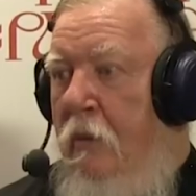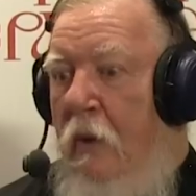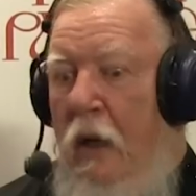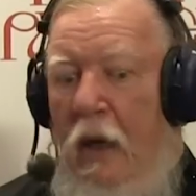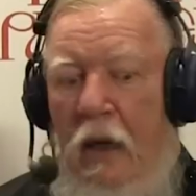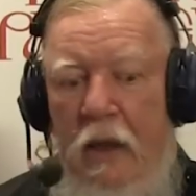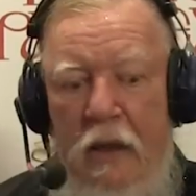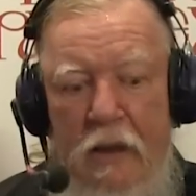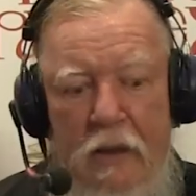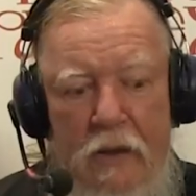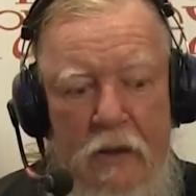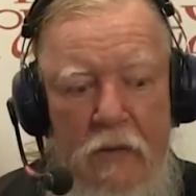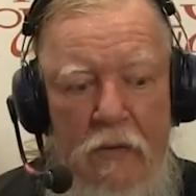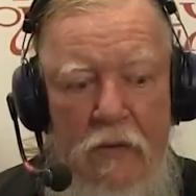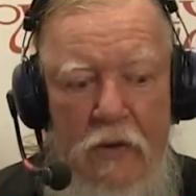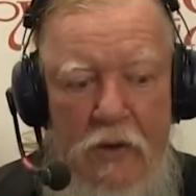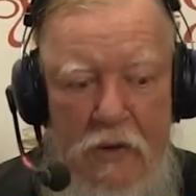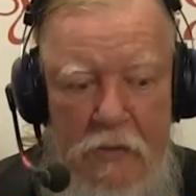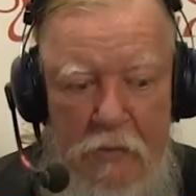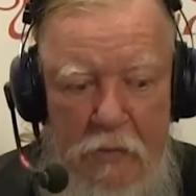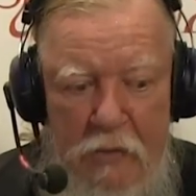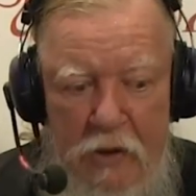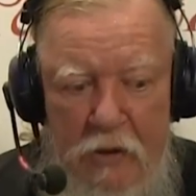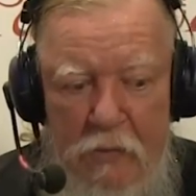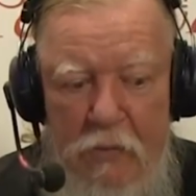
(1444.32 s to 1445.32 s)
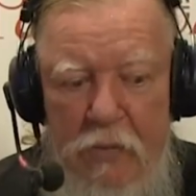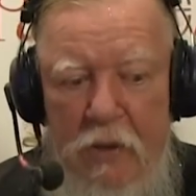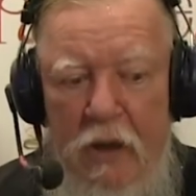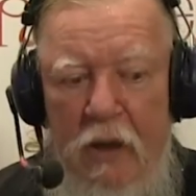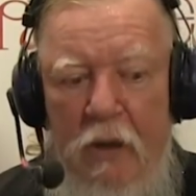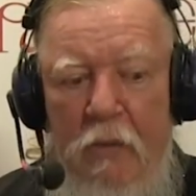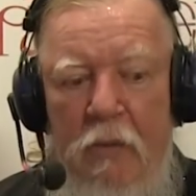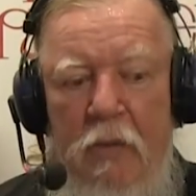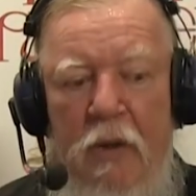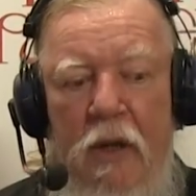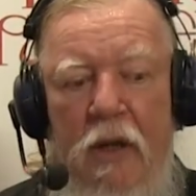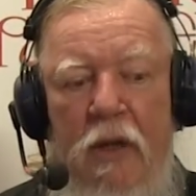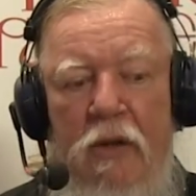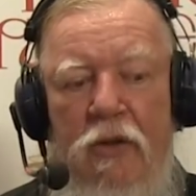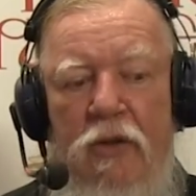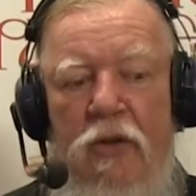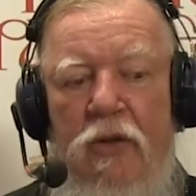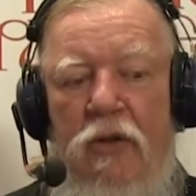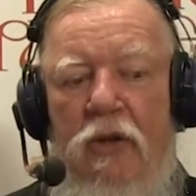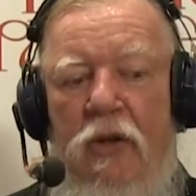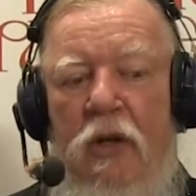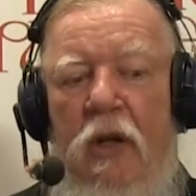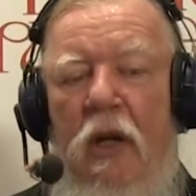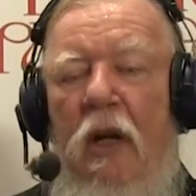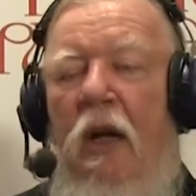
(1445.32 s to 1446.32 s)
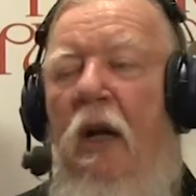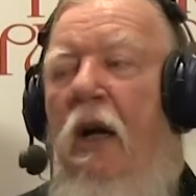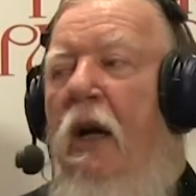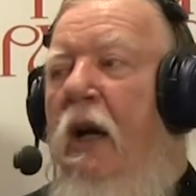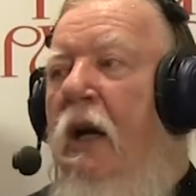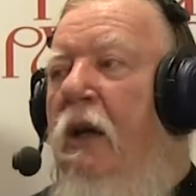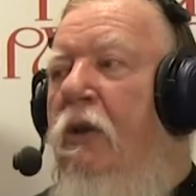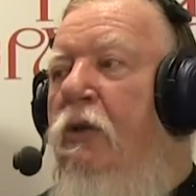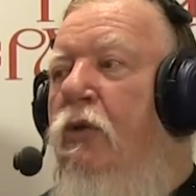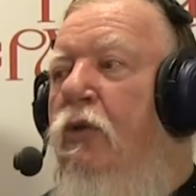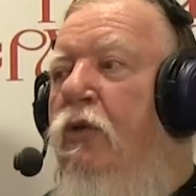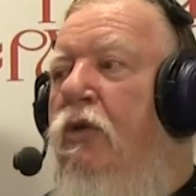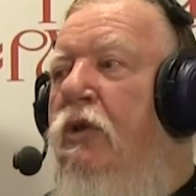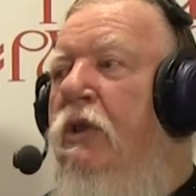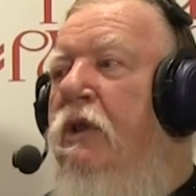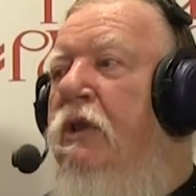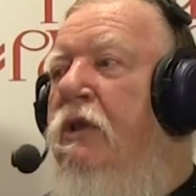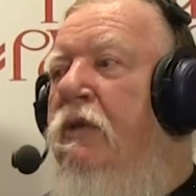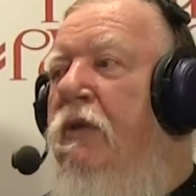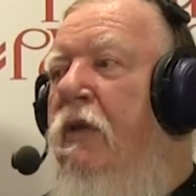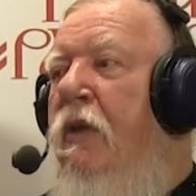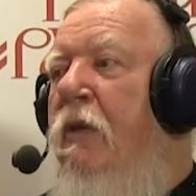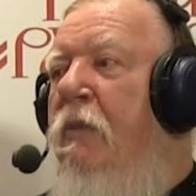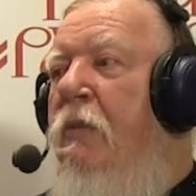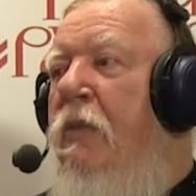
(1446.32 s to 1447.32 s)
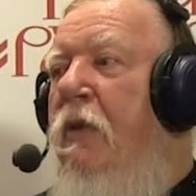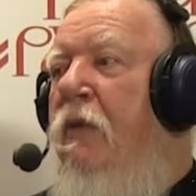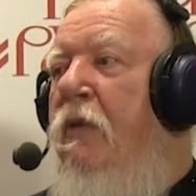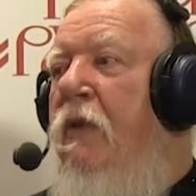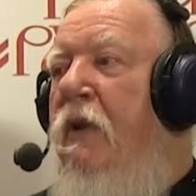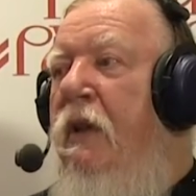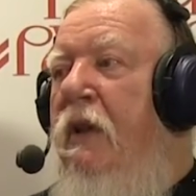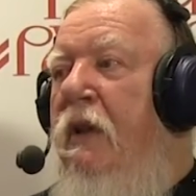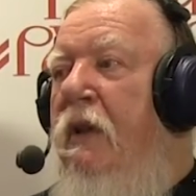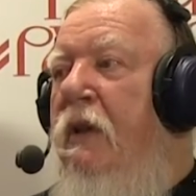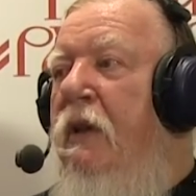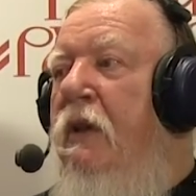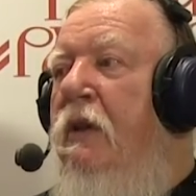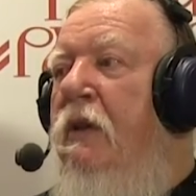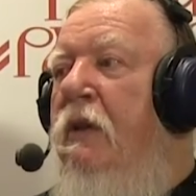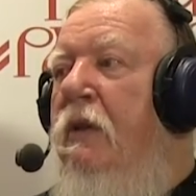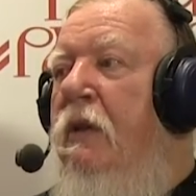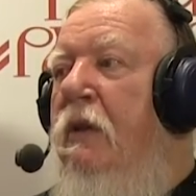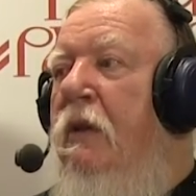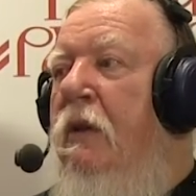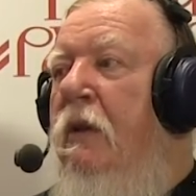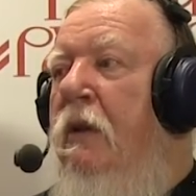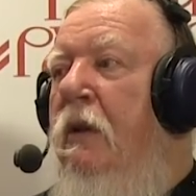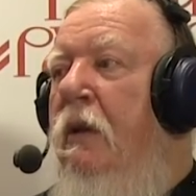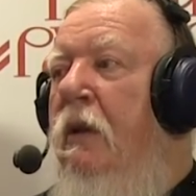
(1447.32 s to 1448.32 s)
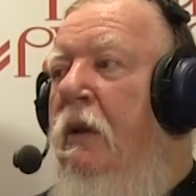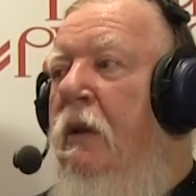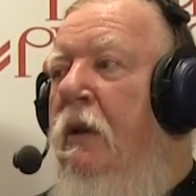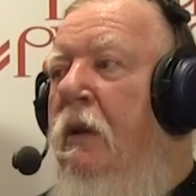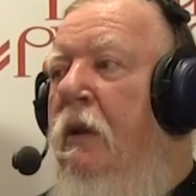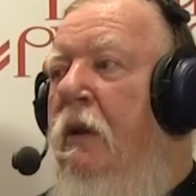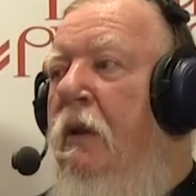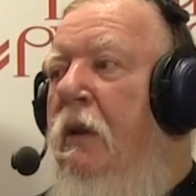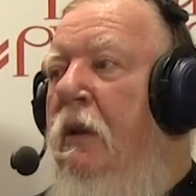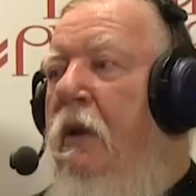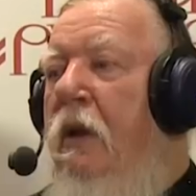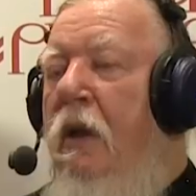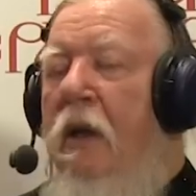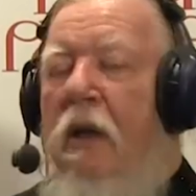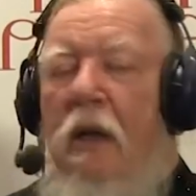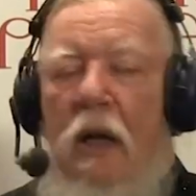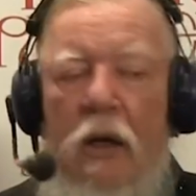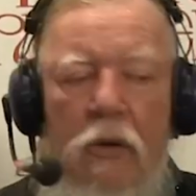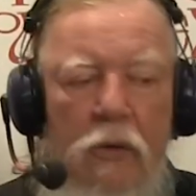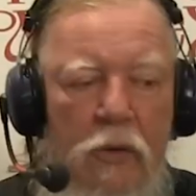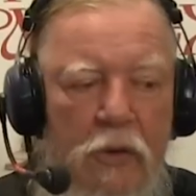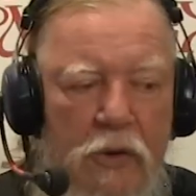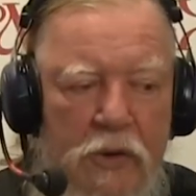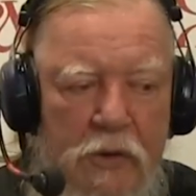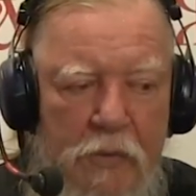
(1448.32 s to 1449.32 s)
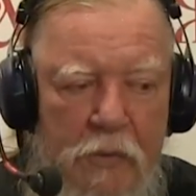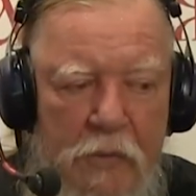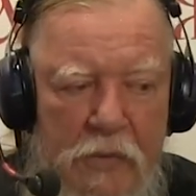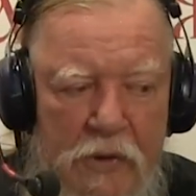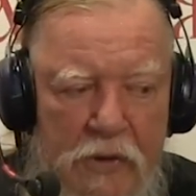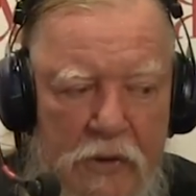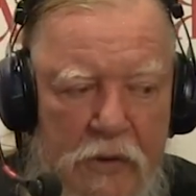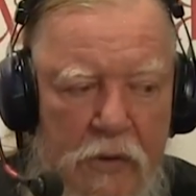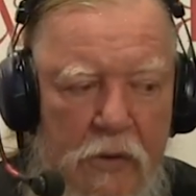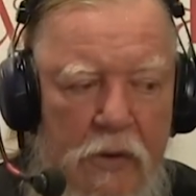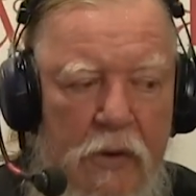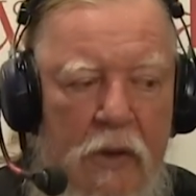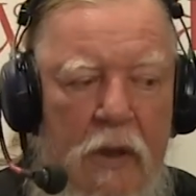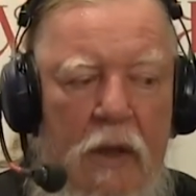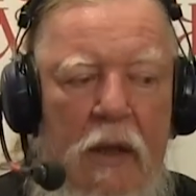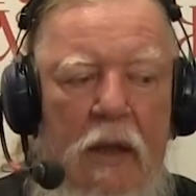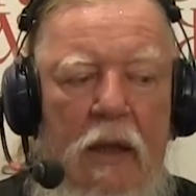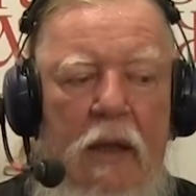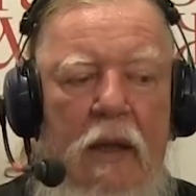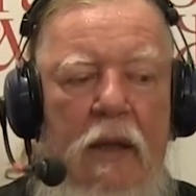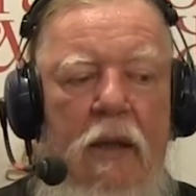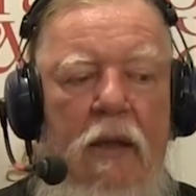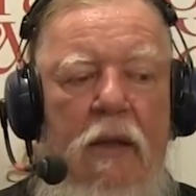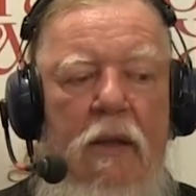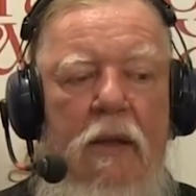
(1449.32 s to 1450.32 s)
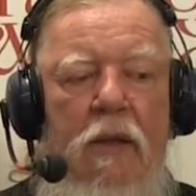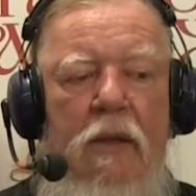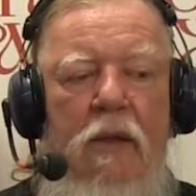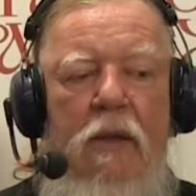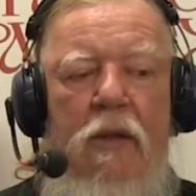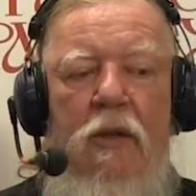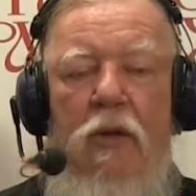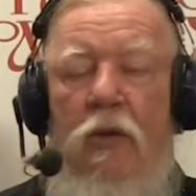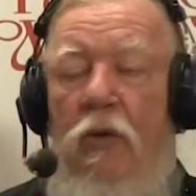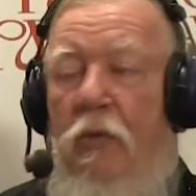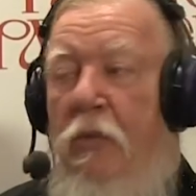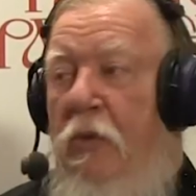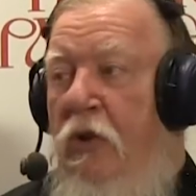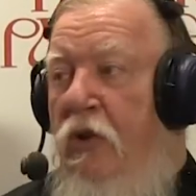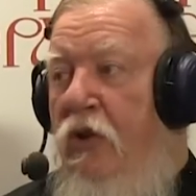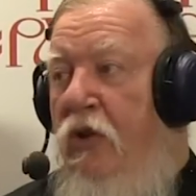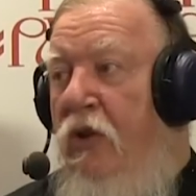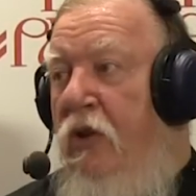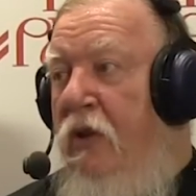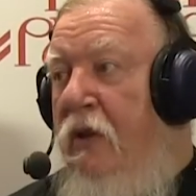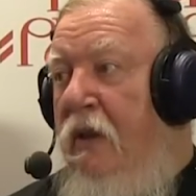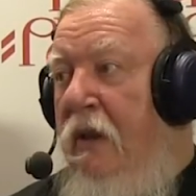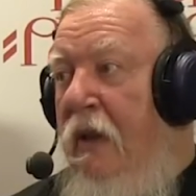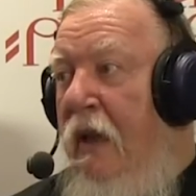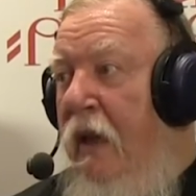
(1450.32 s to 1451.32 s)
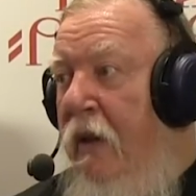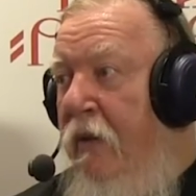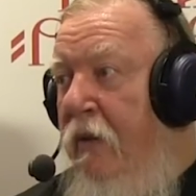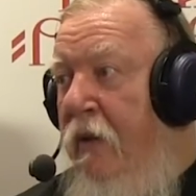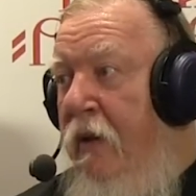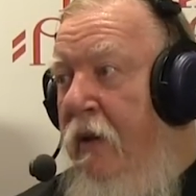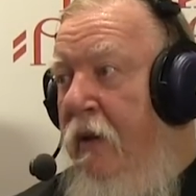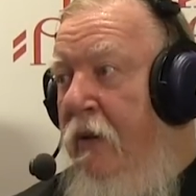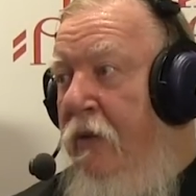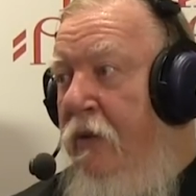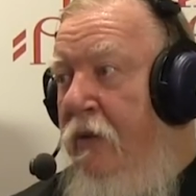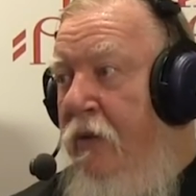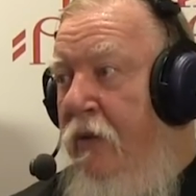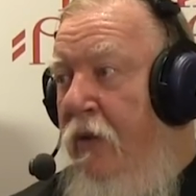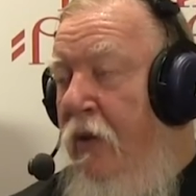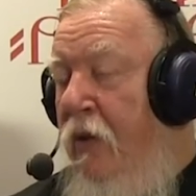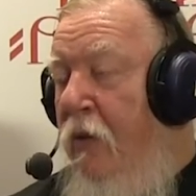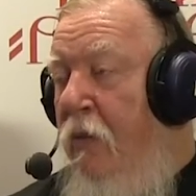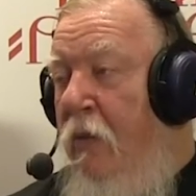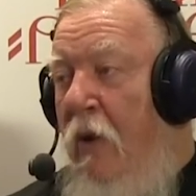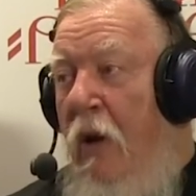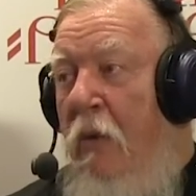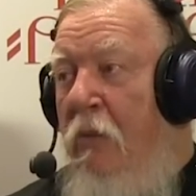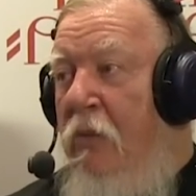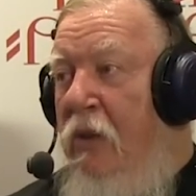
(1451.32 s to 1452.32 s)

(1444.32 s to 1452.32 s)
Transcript: А если весь мир приобречешь, а душе своей повредишь? И какой смысл, э, кроме тщеславия, в твоем